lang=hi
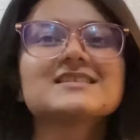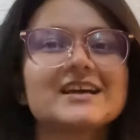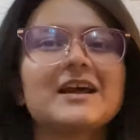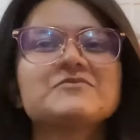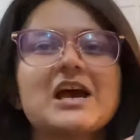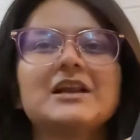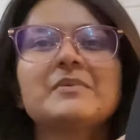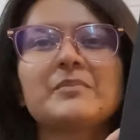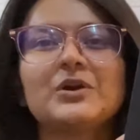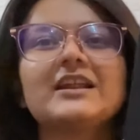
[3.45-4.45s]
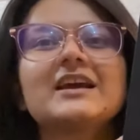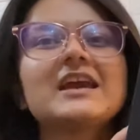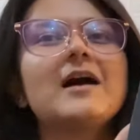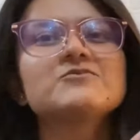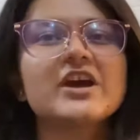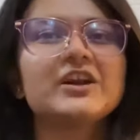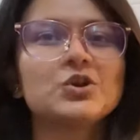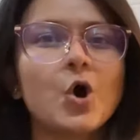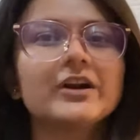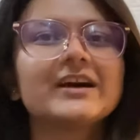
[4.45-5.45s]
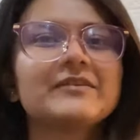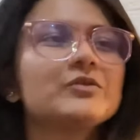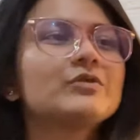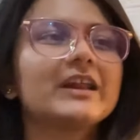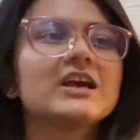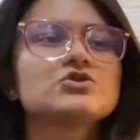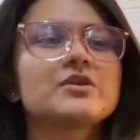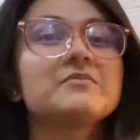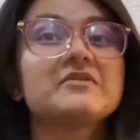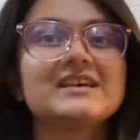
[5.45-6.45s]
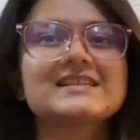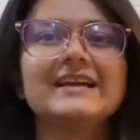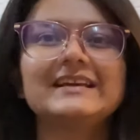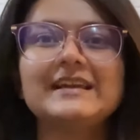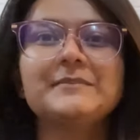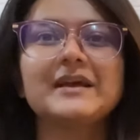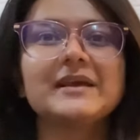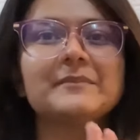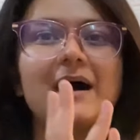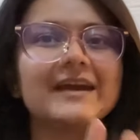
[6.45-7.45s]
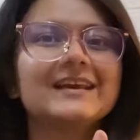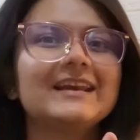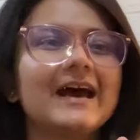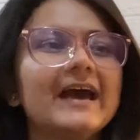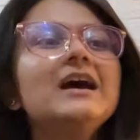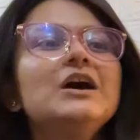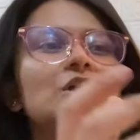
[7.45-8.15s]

इंस्टाग्राम चैनल पे बोला था कि हम जो है नॉड का रिव्यू करेंगे जो कि रिसेंटली मेरे भाई ने लिया है